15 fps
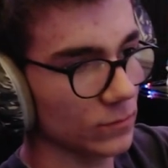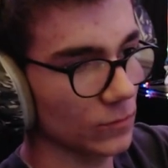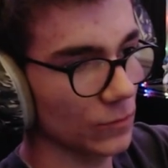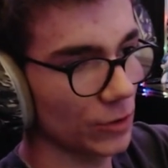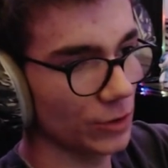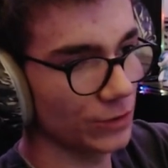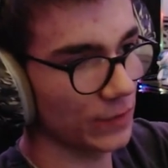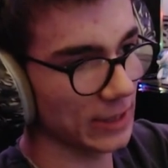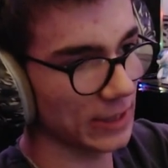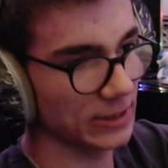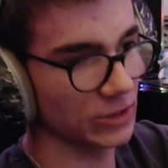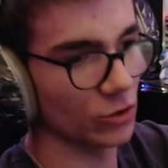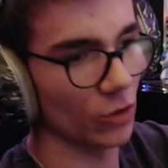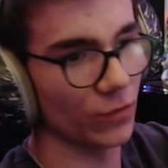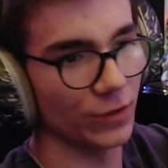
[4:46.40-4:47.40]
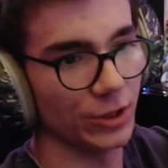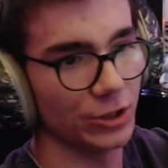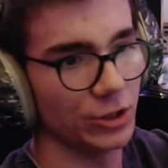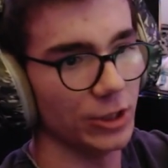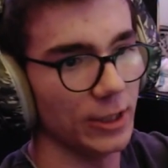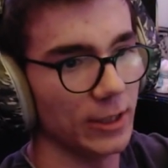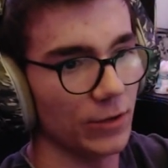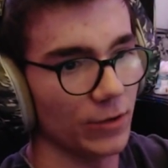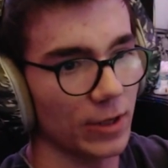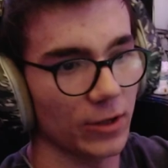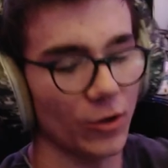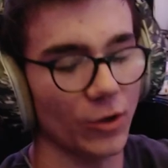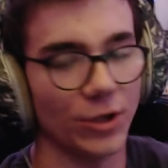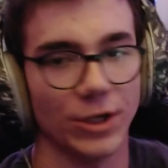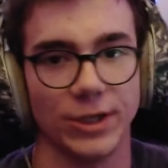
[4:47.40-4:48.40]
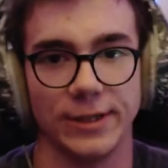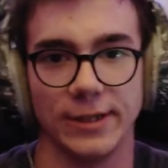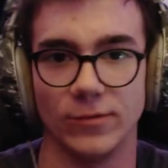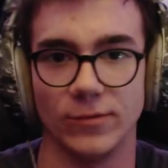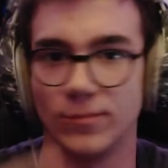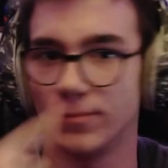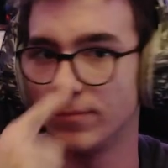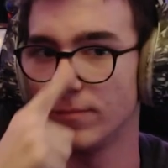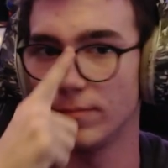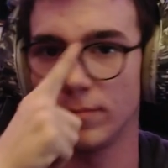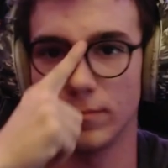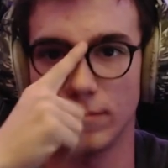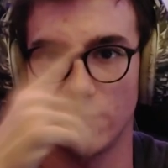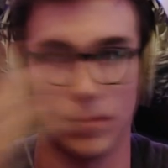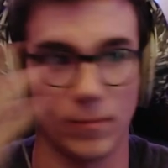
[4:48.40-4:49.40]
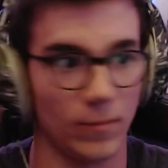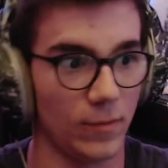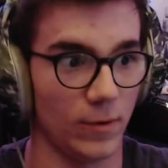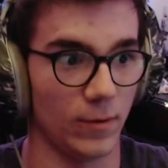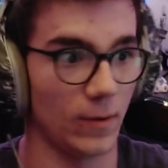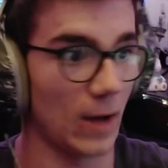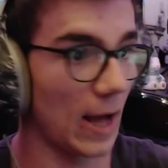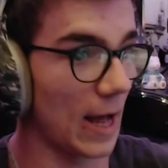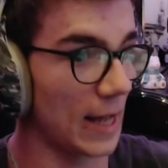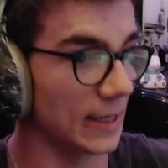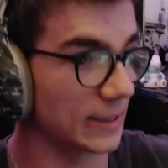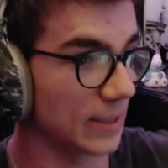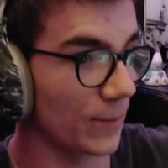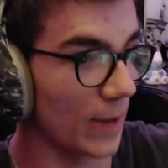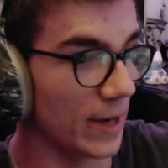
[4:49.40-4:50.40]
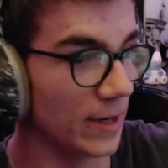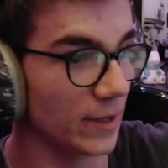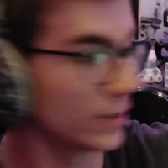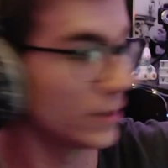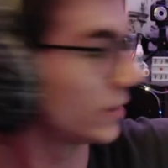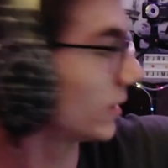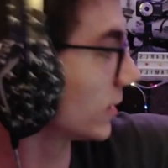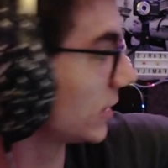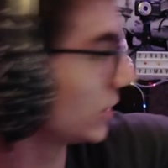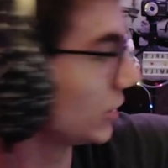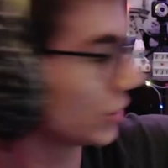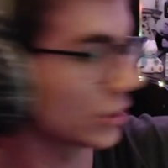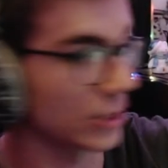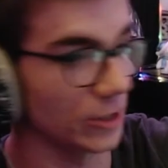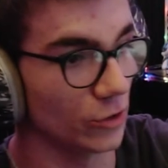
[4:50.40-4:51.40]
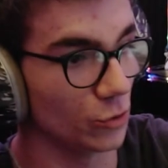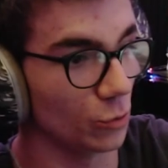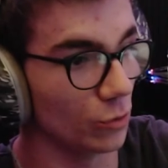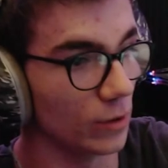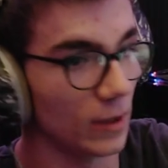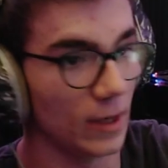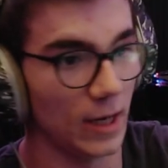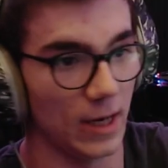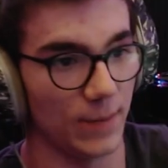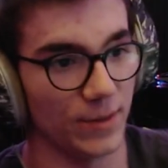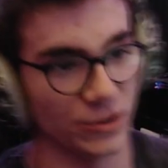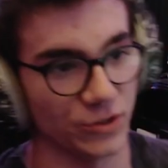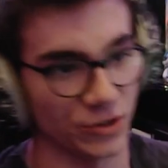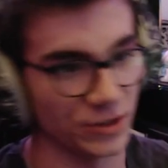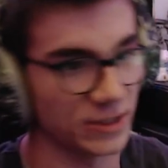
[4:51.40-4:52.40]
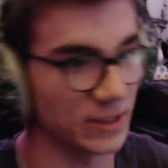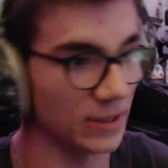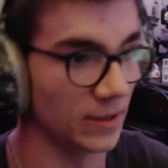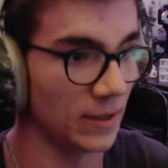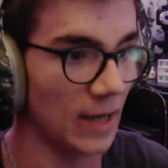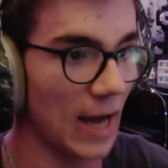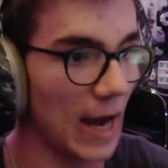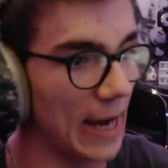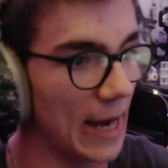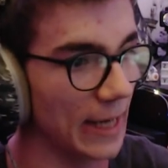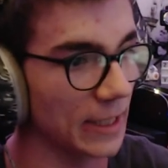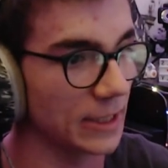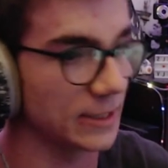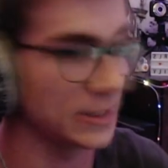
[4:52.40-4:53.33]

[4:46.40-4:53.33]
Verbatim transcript: man kann sie so auf den Tisch legen und dann könnt ihr die als am Ende des Tisches hin tun. Aber ansonsten eigentlich sehr